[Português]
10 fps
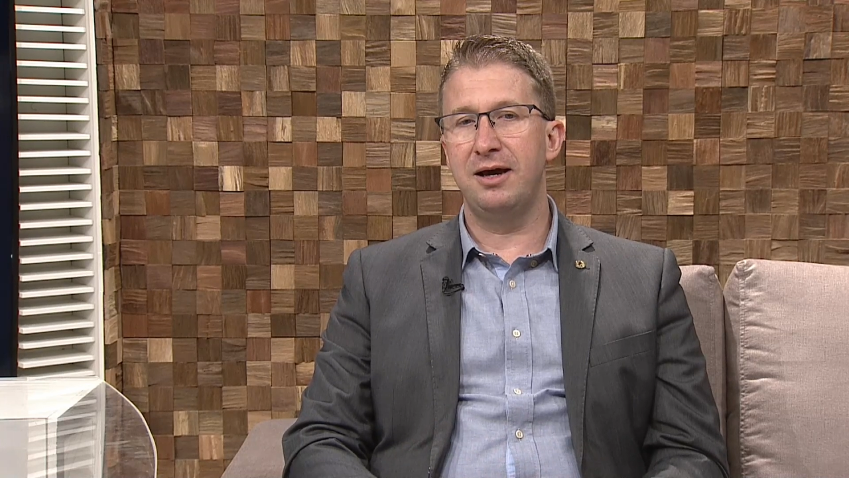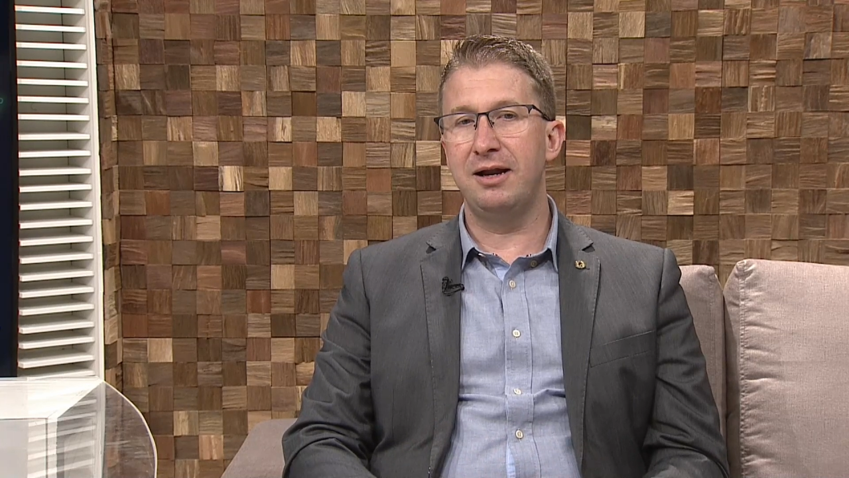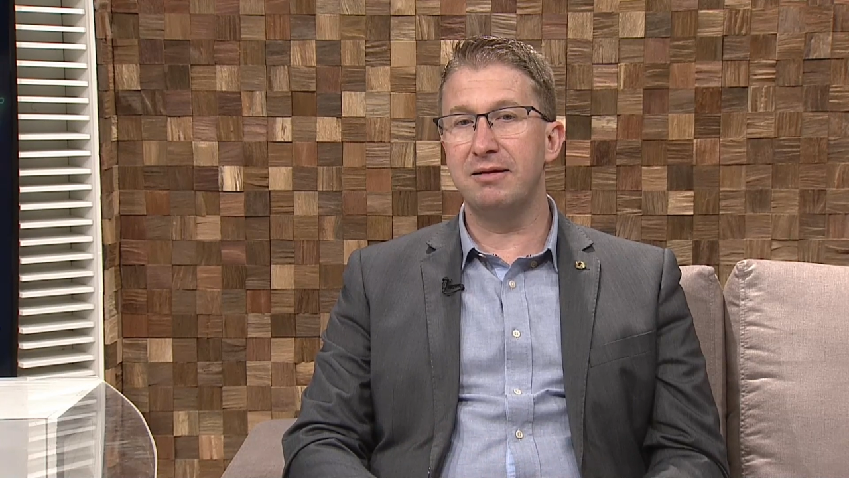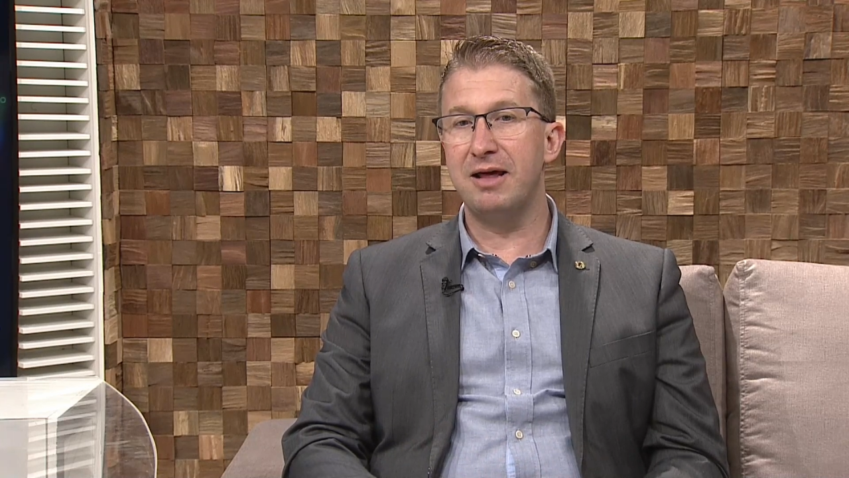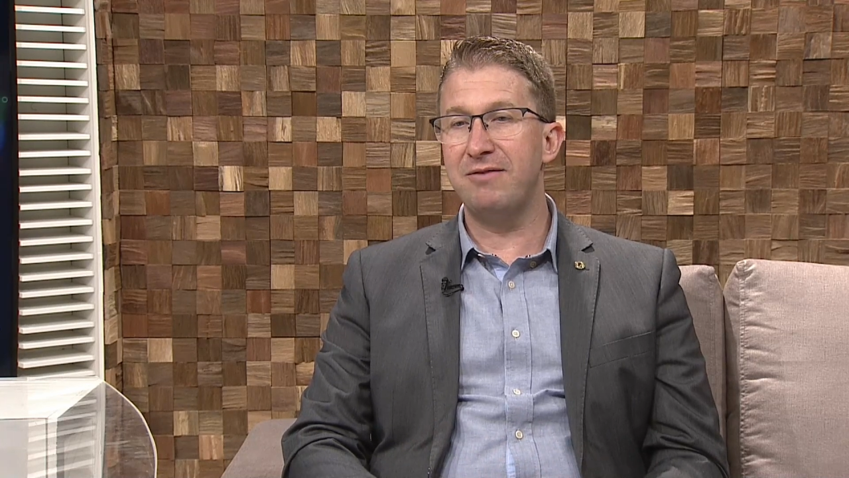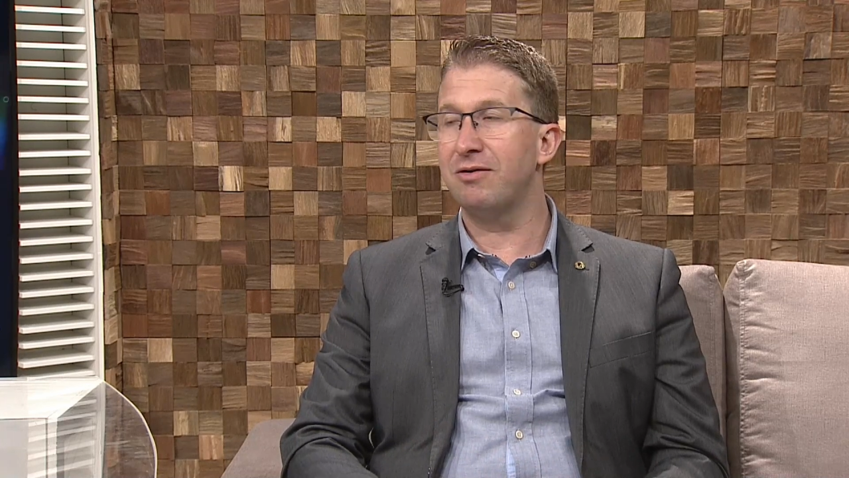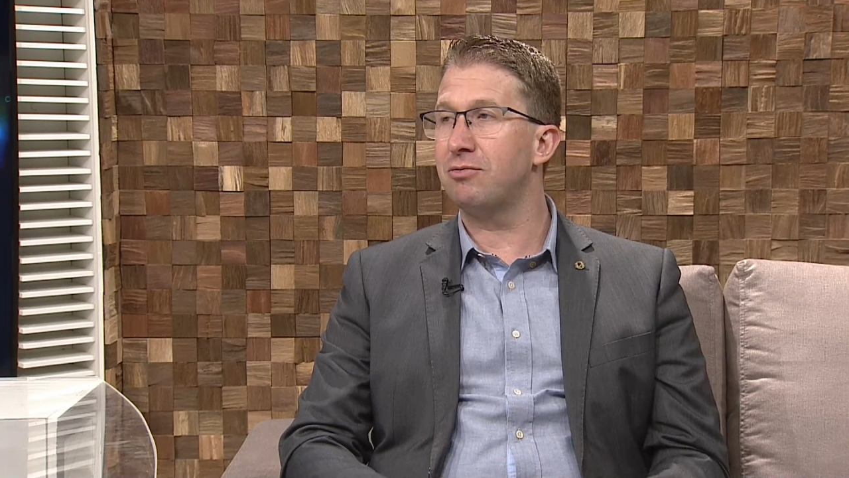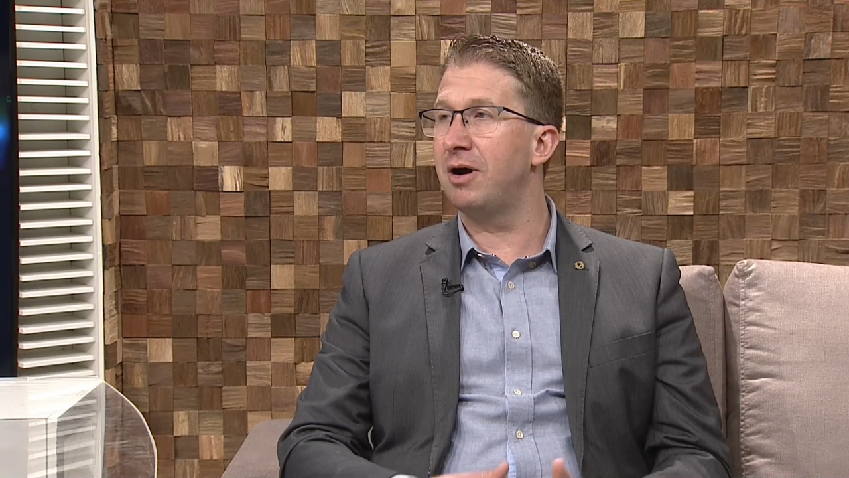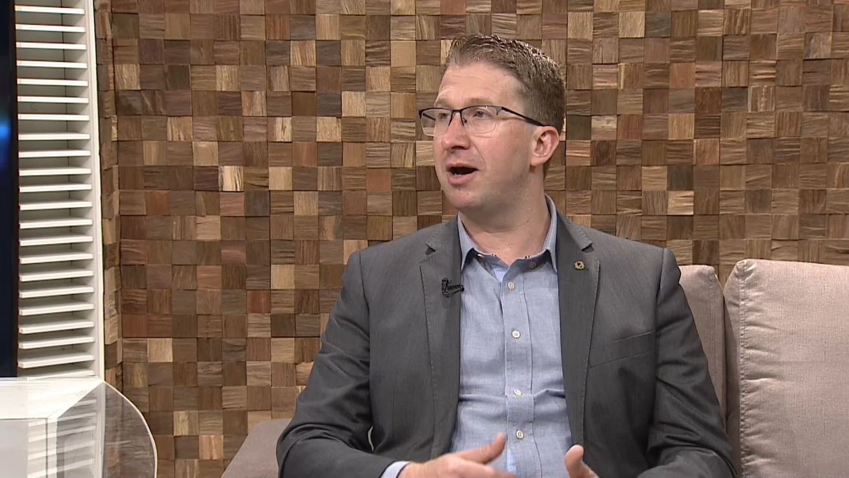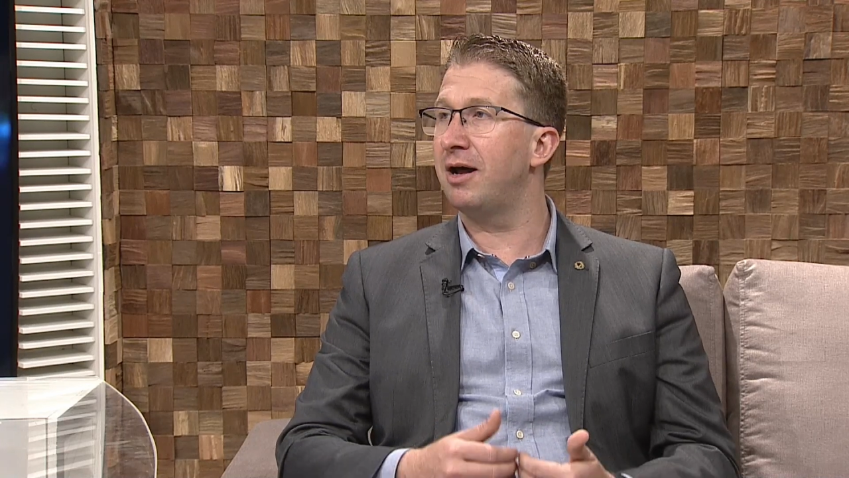ele andava
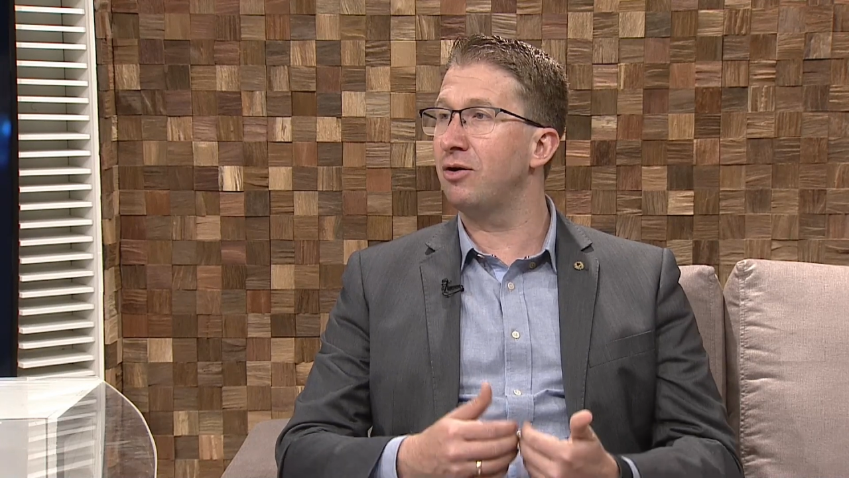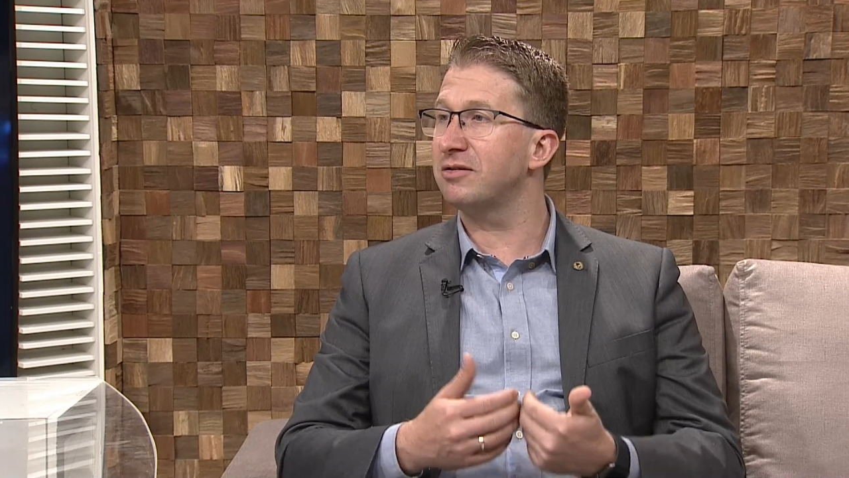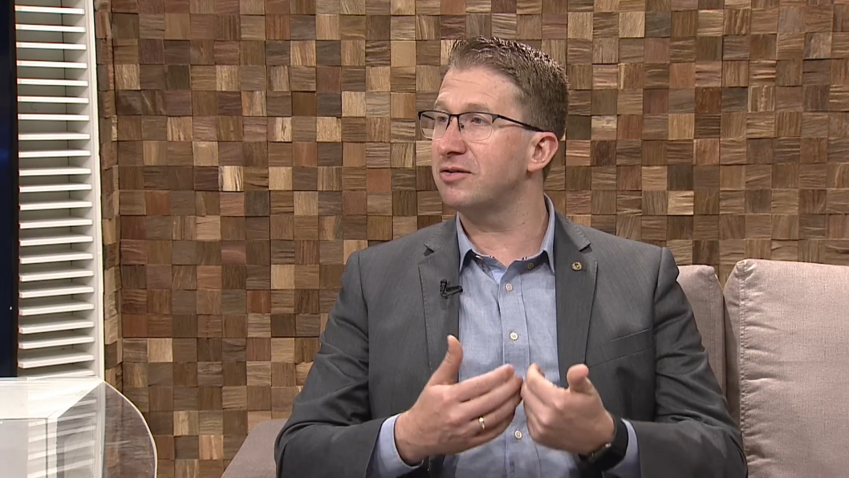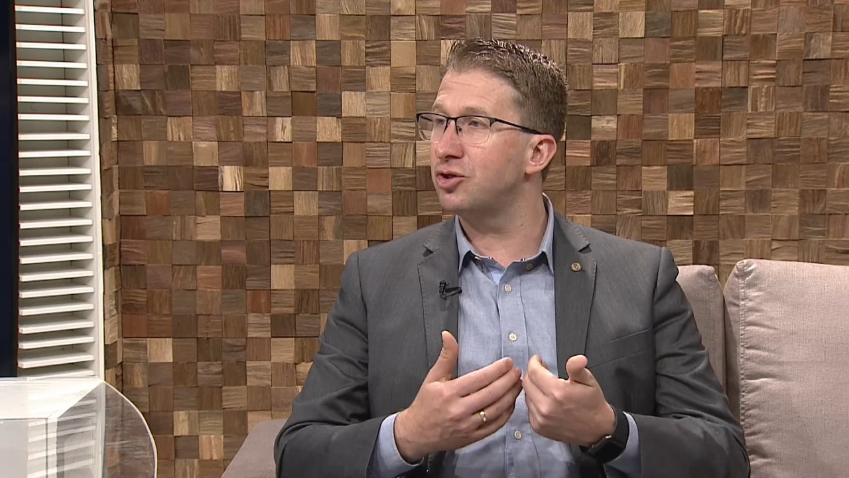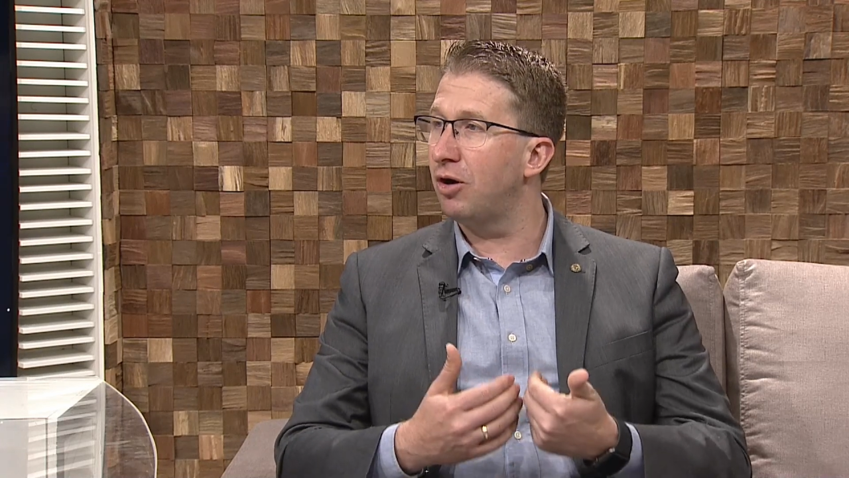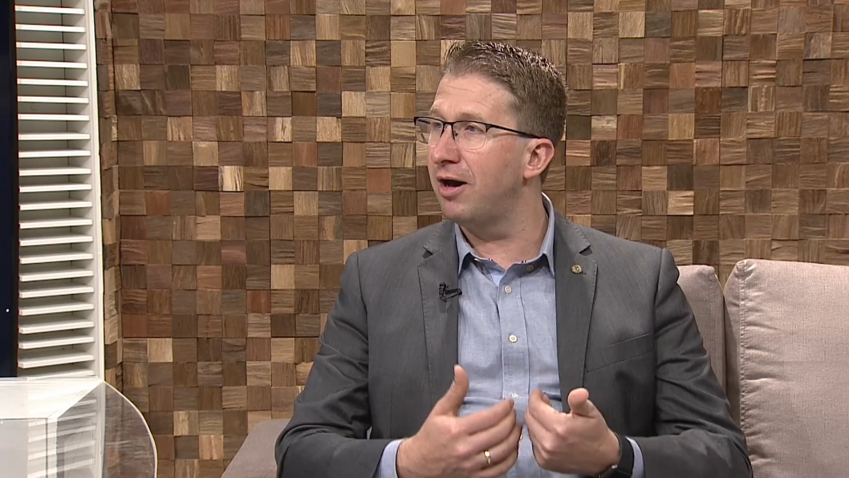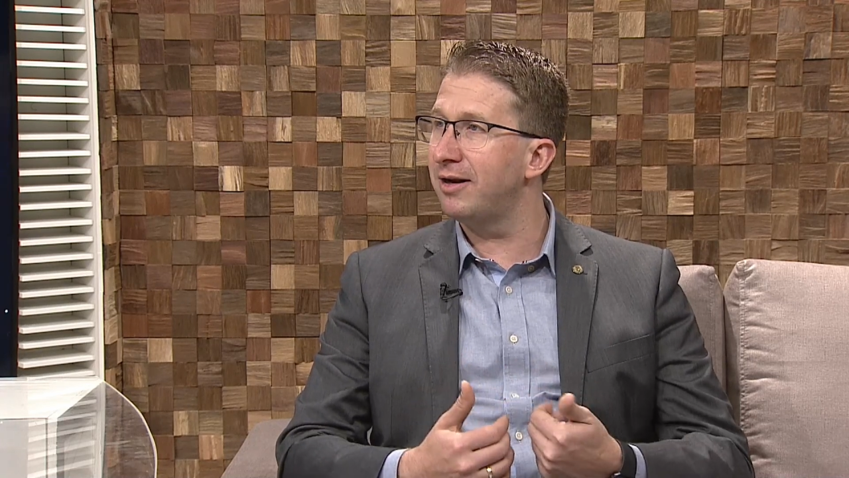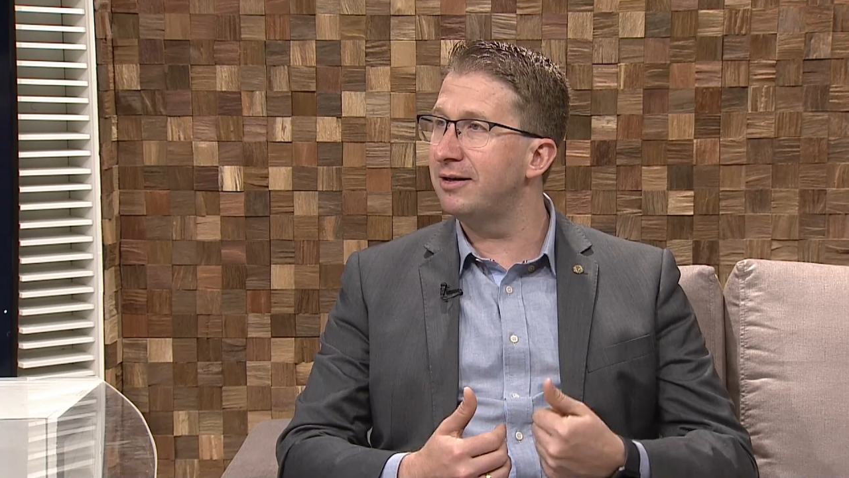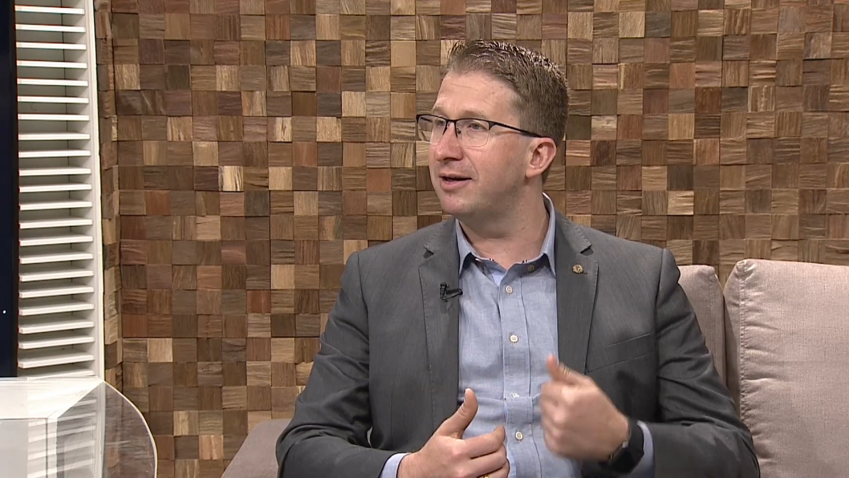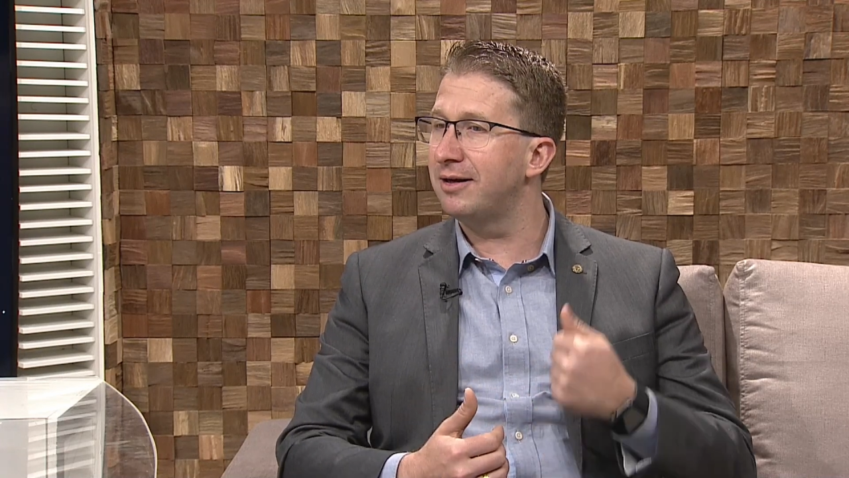com a Nossa
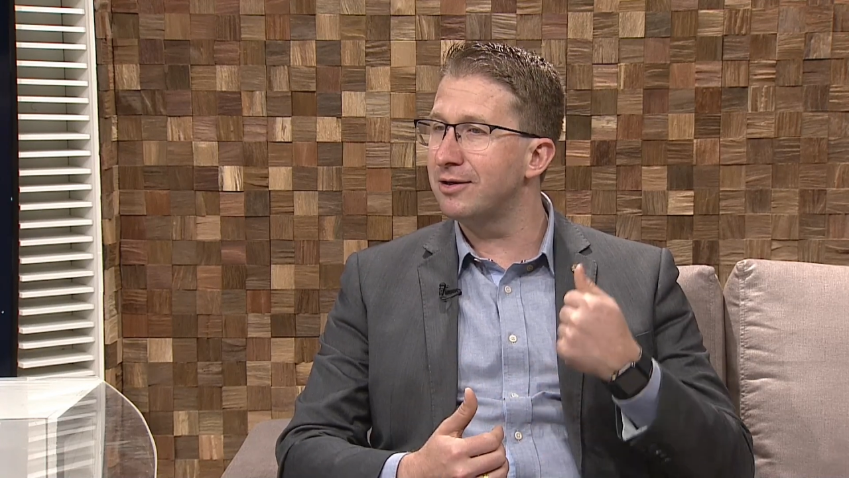Senhora na,